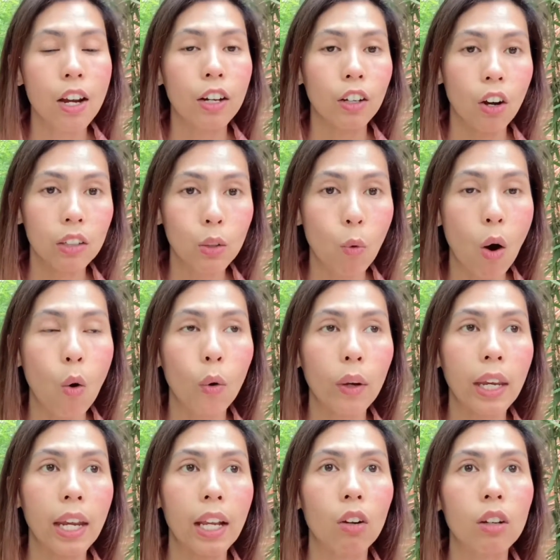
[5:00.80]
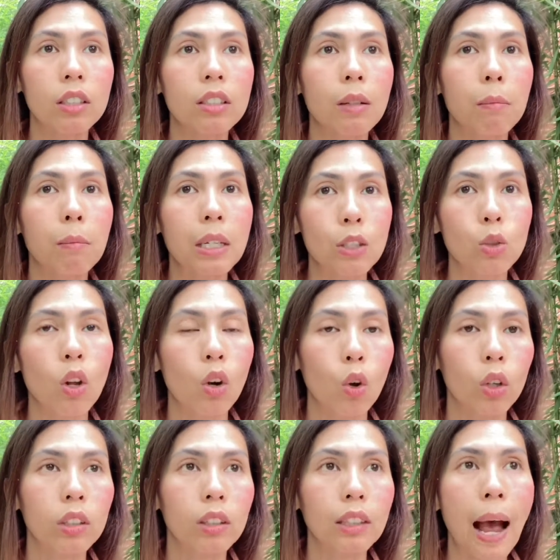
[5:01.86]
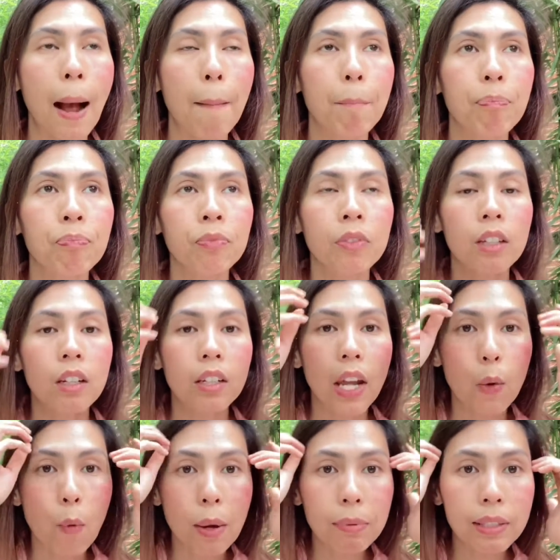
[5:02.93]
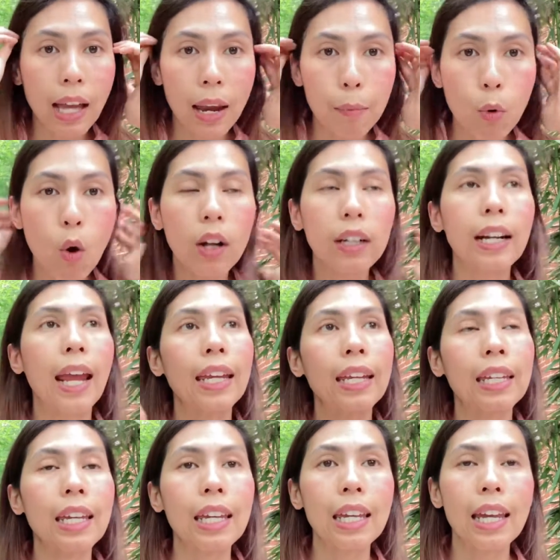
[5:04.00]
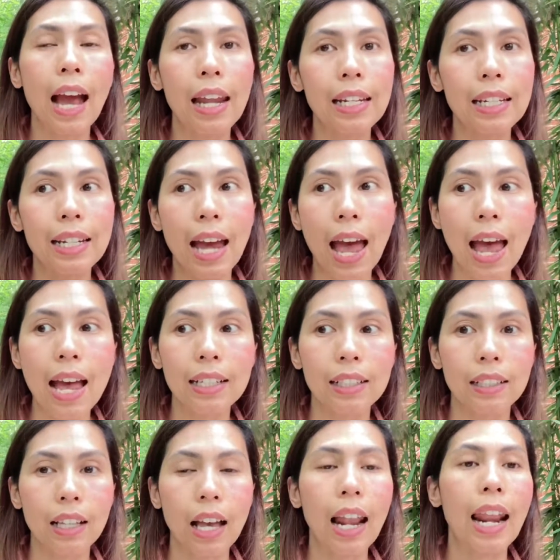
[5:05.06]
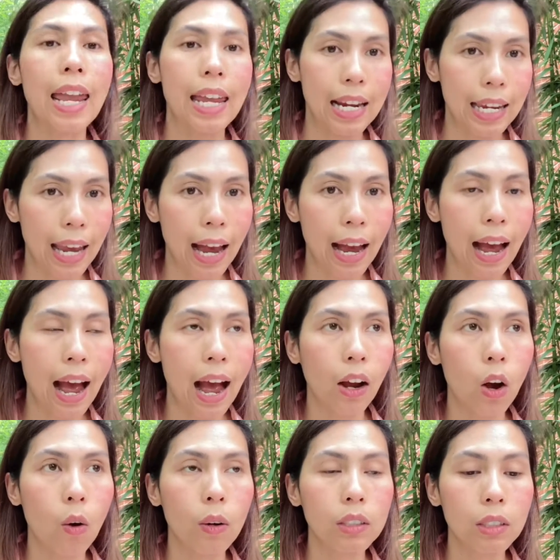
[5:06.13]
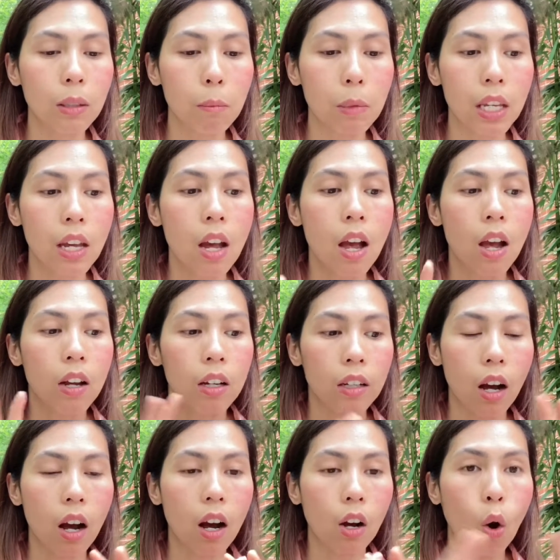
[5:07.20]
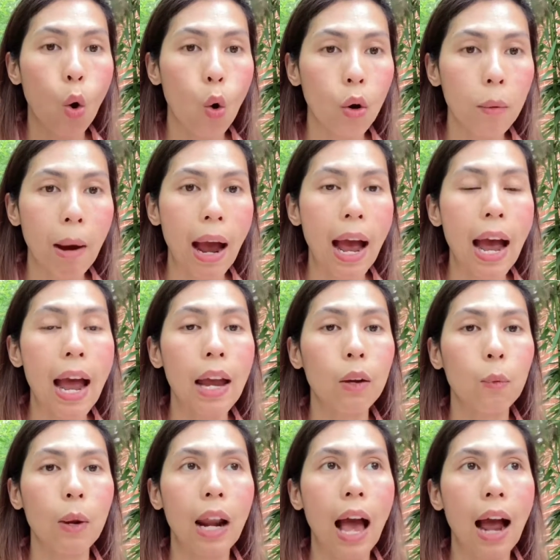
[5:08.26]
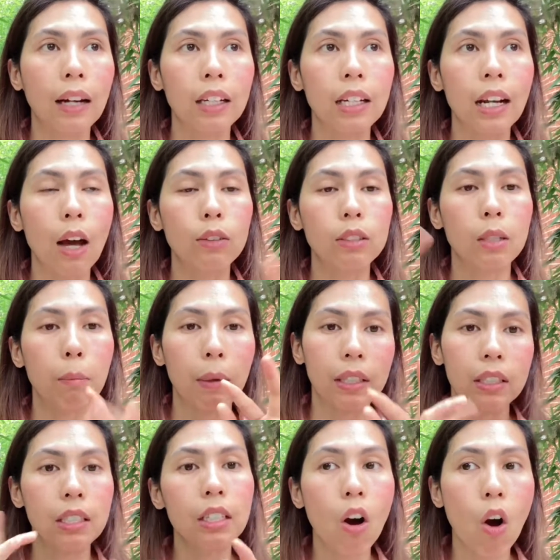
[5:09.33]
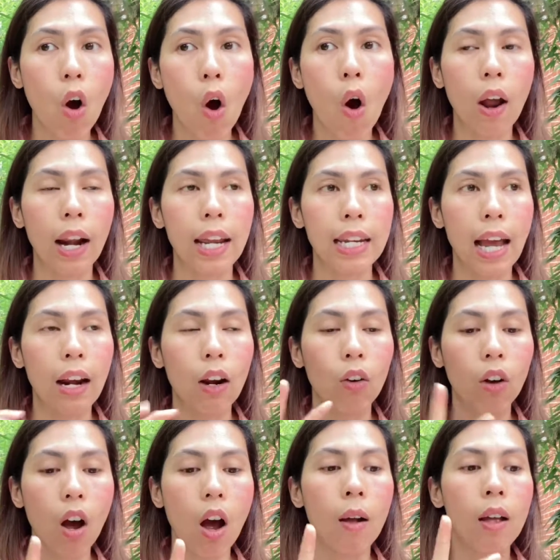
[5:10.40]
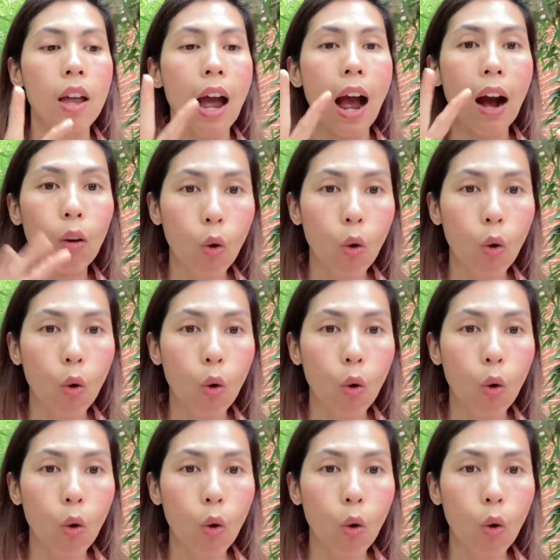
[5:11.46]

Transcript: ก็ถือว่าโอเคแล้วก็จะมีส่วนลดตามในเว็บไซต์พวก Nike Adidas อะไรอย่างเงี้ยค่ะเขาก็จะมีโค้ดมาให้เวลาที่เราจะไปซื้อของอะไรเงี้ยเราก็เอา